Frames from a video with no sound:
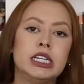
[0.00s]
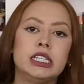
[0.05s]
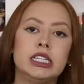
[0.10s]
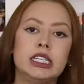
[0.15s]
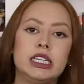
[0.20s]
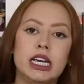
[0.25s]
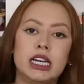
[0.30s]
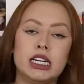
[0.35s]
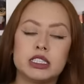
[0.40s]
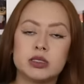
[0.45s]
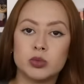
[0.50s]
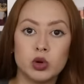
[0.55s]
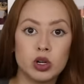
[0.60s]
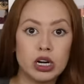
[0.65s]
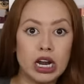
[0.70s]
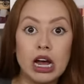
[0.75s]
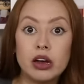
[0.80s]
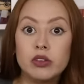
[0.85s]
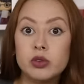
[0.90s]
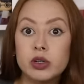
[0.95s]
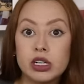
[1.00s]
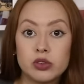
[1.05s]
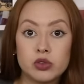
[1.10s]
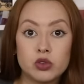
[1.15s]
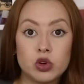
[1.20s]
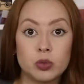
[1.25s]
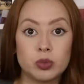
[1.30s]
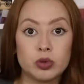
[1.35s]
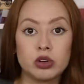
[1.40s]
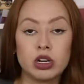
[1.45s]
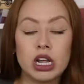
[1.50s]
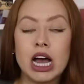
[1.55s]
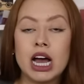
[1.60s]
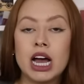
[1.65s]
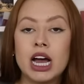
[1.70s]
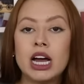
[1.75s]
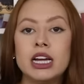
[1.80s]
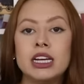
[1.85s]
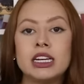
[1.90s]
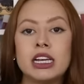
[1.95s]
que eles moravam, ele ficou por
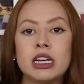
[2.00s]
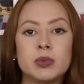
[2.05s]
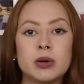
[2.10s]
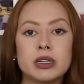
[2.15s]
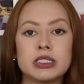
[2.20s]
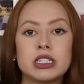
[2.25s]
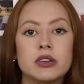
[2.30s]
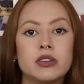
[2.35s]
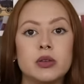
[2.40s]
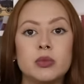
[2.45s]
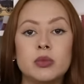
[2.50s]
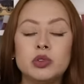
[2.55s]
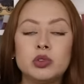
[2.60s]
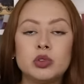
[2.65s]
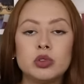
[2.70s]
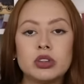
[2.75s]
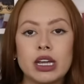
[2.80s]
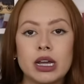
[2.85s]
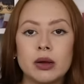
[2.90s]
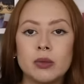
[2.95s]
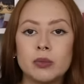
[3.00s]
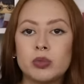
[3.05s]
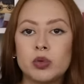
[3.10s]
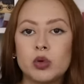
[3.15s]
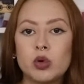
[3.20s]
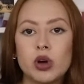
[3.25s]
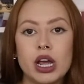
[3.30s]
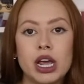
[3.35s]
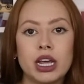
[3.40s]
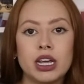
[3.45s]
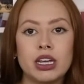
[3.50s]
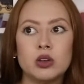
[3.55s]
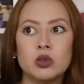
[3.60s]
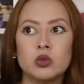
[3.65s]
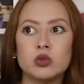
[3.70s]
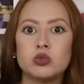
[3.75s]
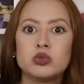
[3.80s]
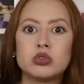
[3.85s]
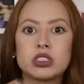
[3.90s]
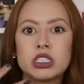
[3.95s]
lá e ele passava muito tempo em
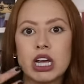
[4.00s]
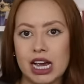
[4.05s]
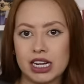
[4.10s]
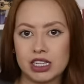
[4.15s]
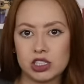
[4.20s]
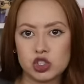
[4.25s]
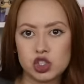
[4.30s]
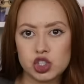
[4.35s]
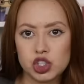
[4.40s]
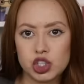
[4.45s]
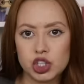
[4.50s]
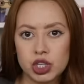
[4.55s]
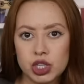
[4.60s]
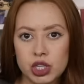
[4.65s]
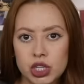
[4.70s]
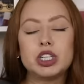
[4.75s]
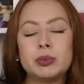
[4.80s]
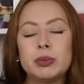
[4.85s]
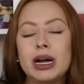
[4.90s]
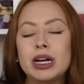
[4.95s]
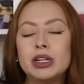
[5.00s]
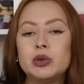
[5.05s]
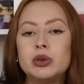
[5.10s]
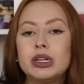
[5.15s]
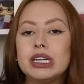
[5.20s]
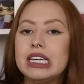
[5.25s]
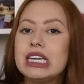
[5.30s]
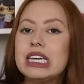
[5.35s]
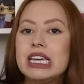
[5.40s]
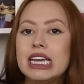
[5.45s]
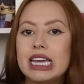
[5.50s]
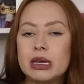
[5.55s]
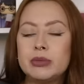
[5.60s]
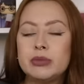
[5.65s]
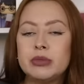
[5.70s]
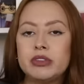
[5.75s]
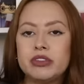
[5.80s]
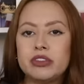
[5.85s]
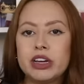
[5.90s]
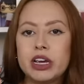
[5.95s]
um site chamado
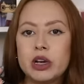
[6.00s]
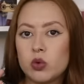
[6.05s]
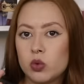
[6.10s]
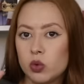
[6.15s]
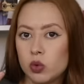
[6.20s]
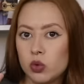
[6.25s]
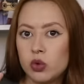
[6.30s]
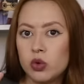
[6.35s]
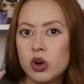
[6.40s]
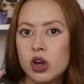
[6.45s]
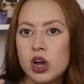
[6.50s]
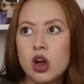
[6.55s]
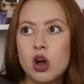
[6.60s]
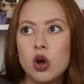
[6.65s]
IMVU,